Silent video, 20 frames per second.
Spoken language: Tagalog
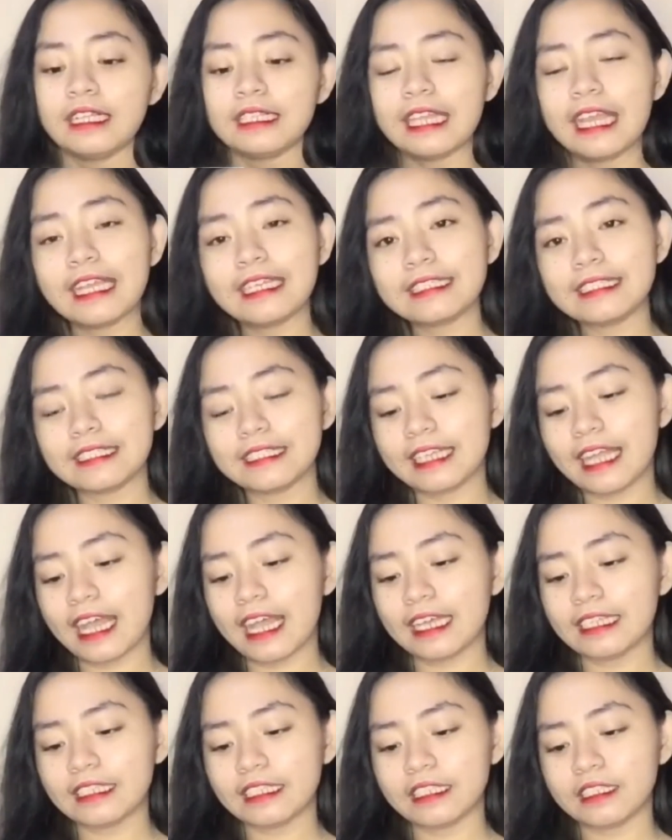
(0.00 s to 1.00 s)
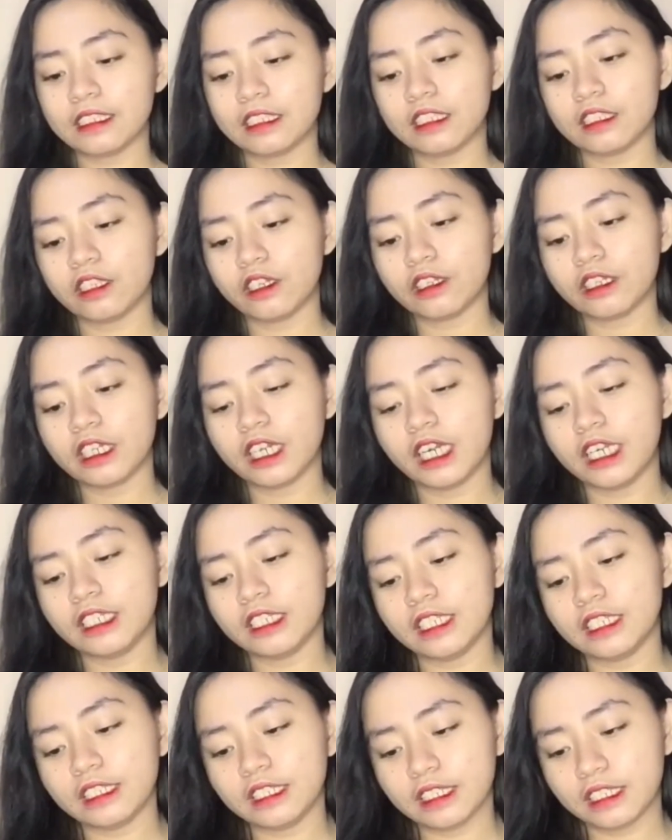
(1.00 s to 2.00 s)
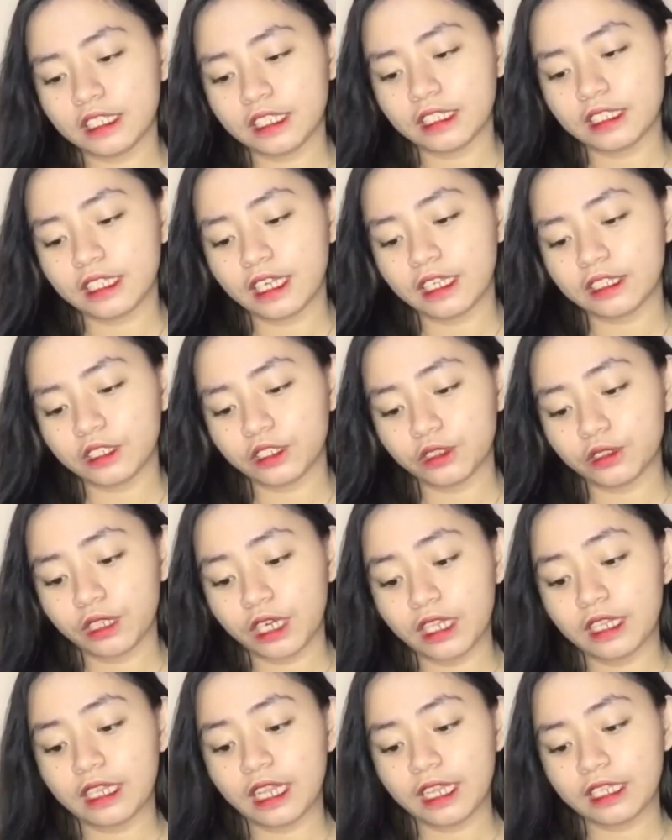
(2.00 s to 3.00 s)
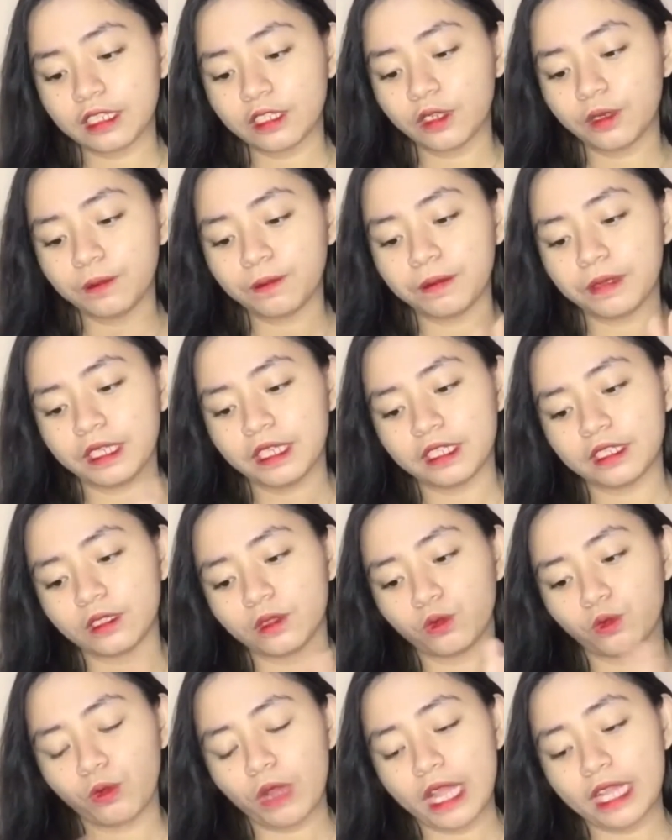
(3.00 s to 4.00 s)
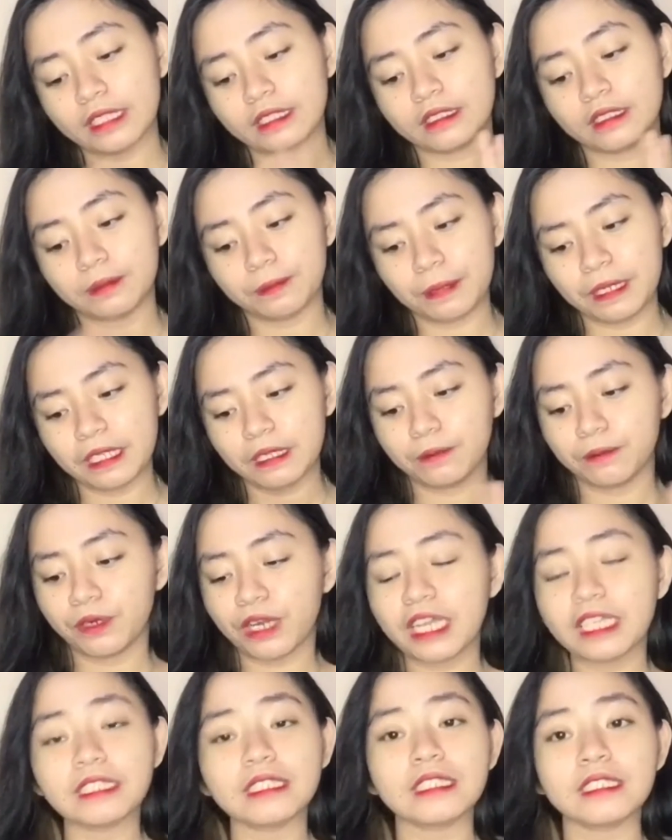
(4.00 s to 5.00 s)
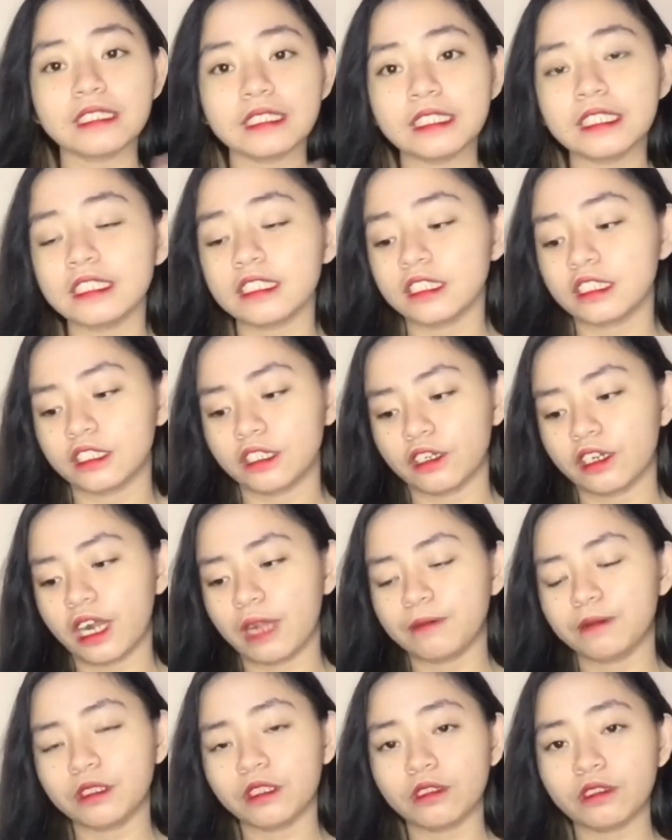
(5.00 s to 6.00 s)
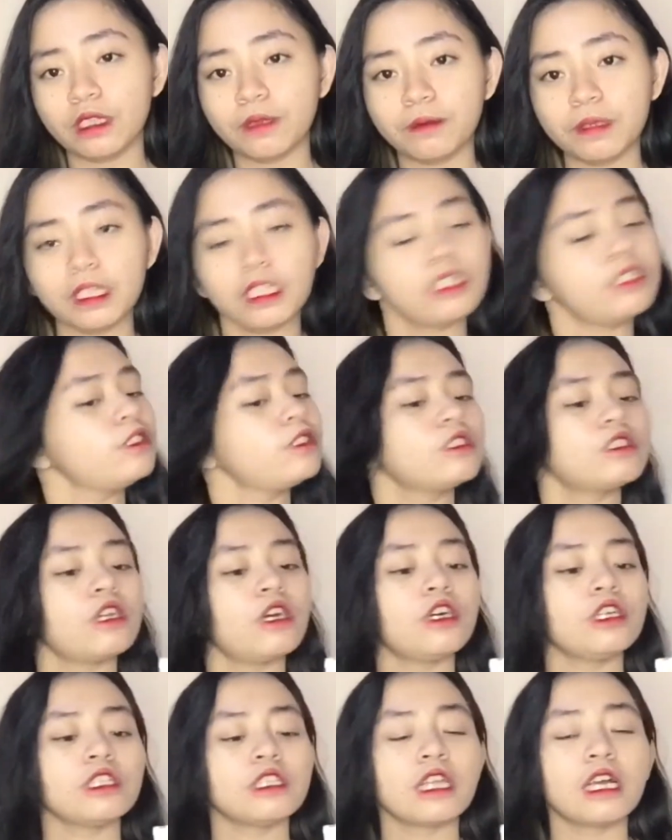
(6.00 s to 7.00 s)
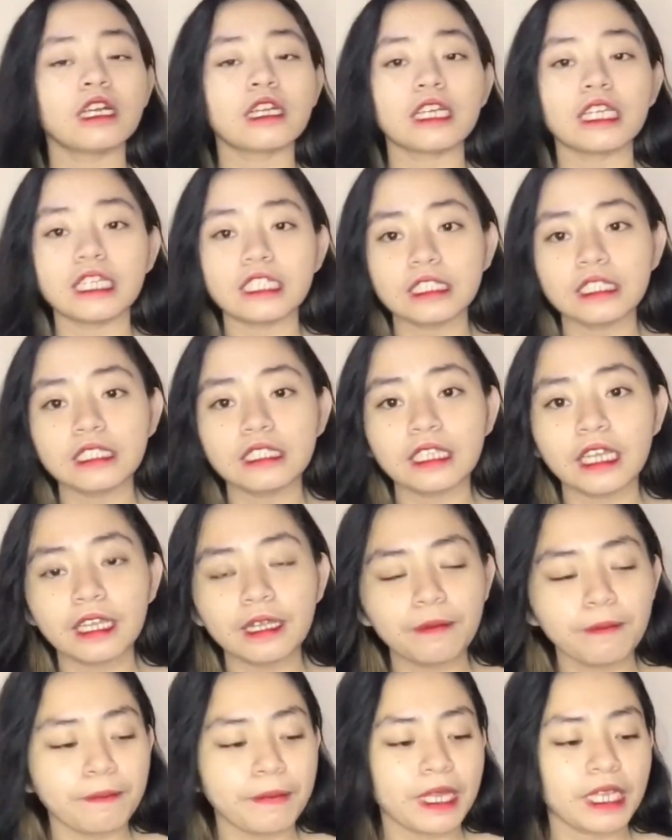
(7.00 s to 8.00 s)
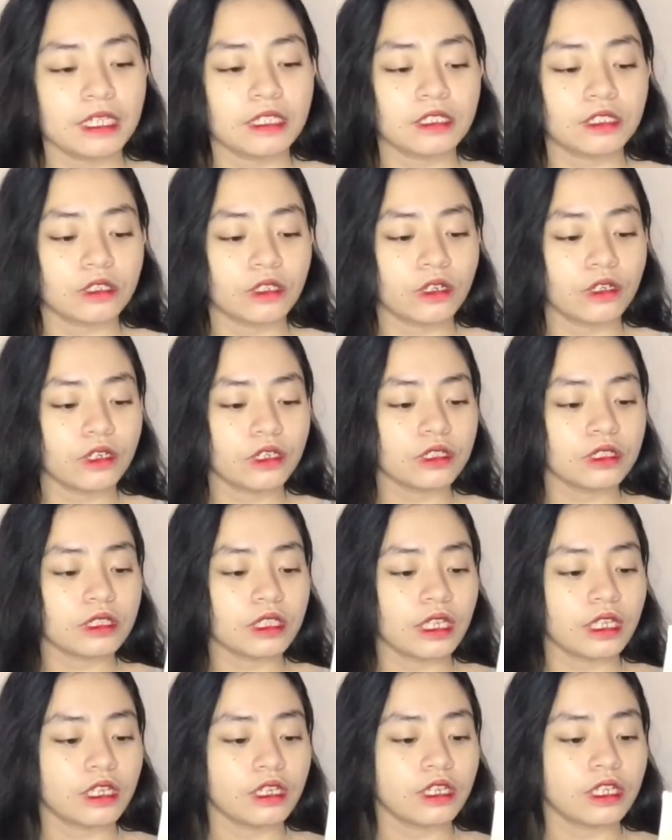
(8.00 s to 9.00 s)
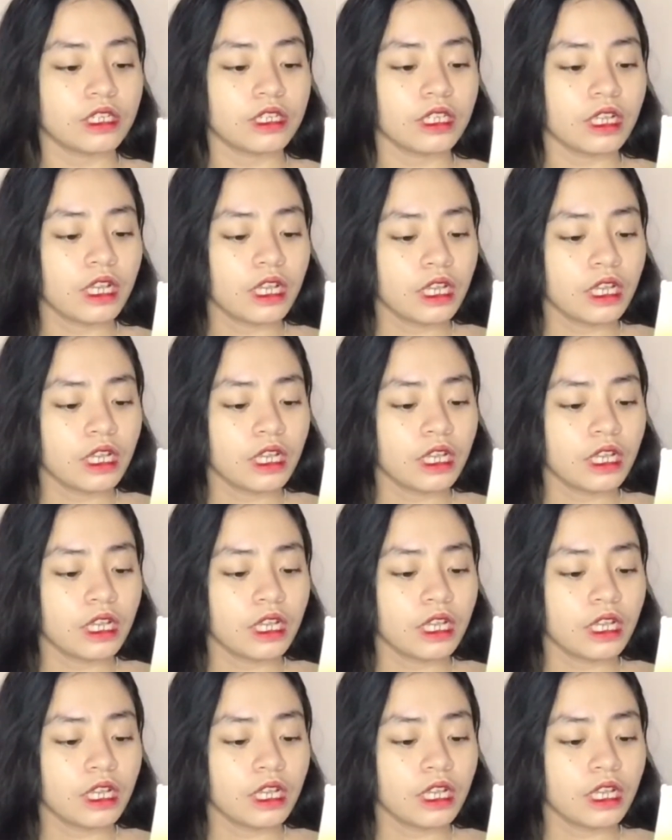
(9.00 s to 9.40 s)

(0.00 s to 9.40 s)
Next, guys, is itong Garnier Skin Natural Light Complete White Speed Brightening Scrub. So, nabili ko to ng 89 pesos. Ayun.